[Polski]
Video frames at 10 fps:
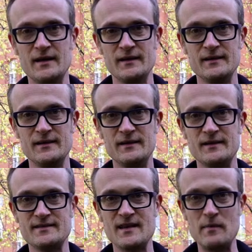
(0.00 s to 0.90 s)
e,
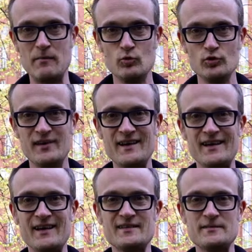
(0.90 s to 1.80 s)
sama muzyka
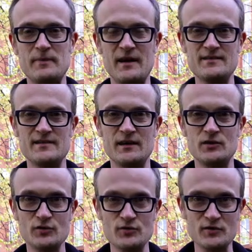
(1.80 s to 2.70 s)
i ekspresja i
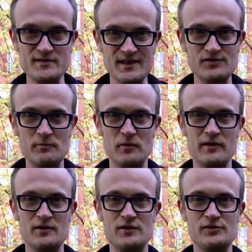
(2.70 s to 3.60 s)
to, co chcecie
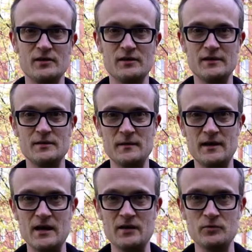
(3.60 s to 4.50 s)
powiedzieć na tym
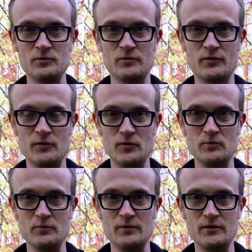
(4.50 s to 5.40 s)
nagraniu
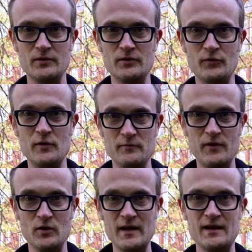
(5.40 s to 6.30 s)
swoją, e, swoim
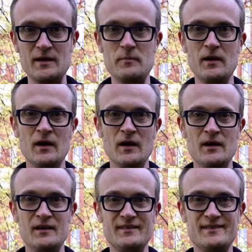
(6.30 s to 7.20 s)
wykonaniem,
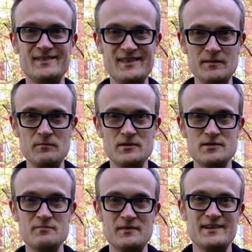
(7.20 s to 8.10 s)
jest tym,
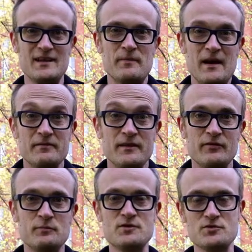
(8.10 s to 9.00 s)
czym tak naprawdę
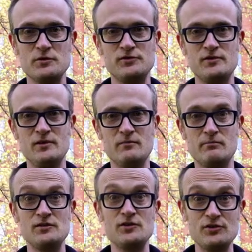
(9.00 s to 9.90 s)
w przyszłości
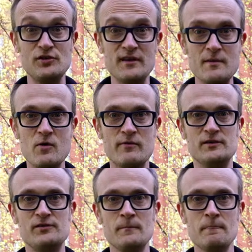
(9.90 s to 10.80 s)
będziecie się
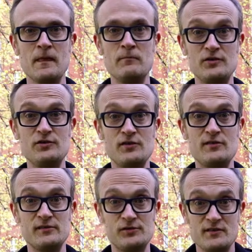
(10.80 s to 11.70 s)
zajmować.
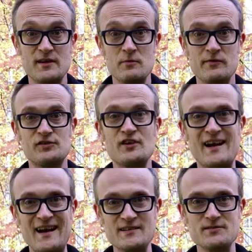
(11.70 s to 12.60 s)
Będziecie się zajmować
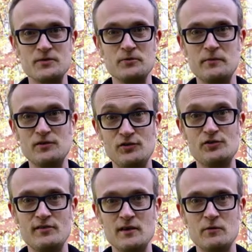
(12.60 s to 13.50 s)
kreacją, będziecie
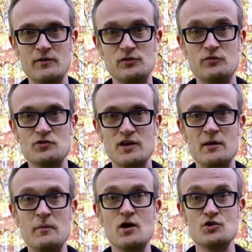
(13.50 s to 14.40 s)
się zajmować
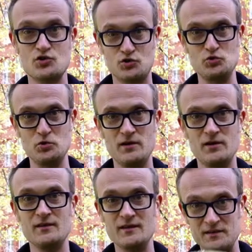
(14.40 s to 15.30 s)
tworzeniem
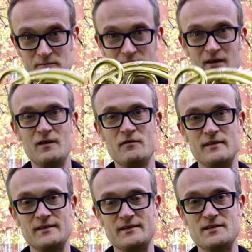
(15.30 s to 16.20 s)
sztuki na tym
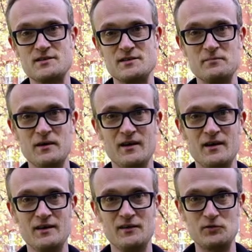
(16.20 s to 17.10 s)
fantastycznym
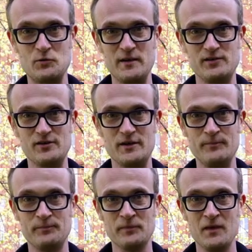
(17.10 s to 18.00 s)
instrumencie.
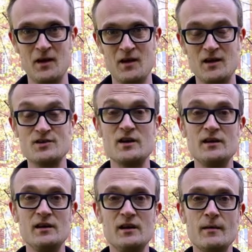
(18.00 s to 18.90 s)

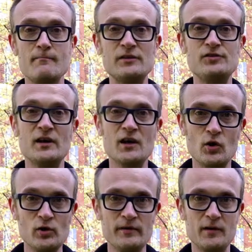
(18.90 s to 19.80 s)
Jeżeli macie
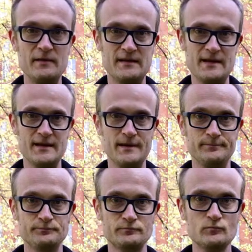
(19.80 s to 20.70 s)
jakiekolwiek pytania
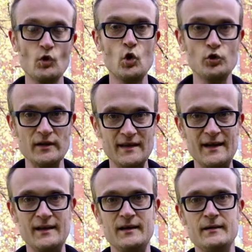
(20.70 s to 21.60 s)
o
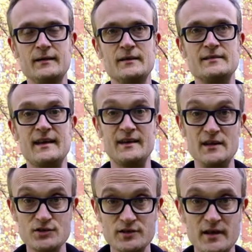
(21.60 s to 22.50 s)
detale
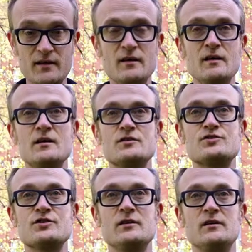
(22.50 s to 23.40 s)
techniczne
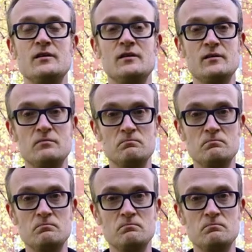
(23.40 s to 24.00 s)
czy